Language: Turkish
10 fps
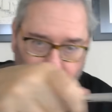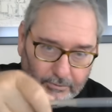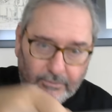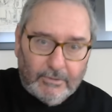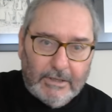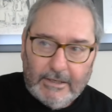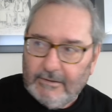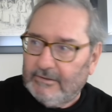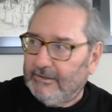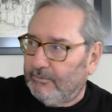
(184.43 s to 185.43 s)
sokuyorlardı
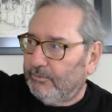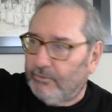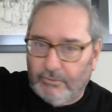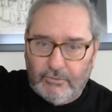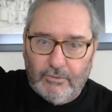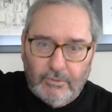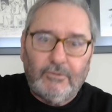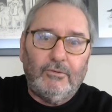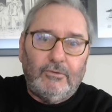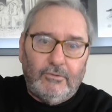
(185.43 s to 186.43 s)
siz bu çocuğu
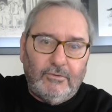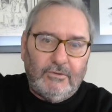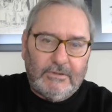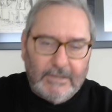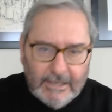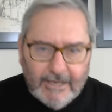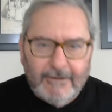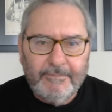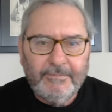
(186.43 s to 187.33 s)
öldürdünüz diye.